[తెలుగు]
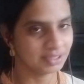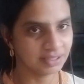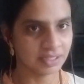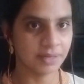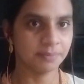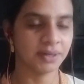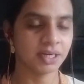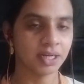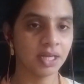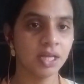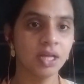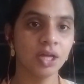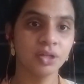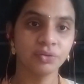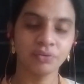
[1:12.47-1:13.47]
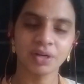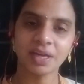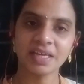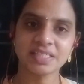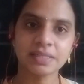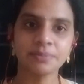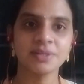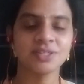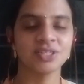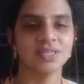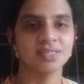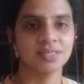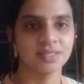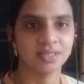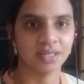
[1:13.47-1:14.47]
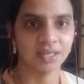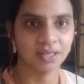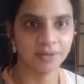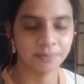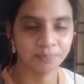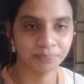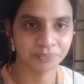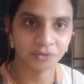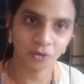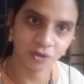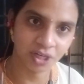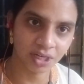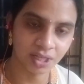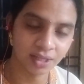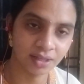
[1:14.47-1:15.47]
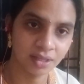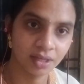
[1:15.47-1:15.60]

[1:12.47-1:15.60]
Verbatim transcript: ఇది అనమాట త్వరగా ఎస్ఎంఎస్ చేసేసేయండి ఓకేనా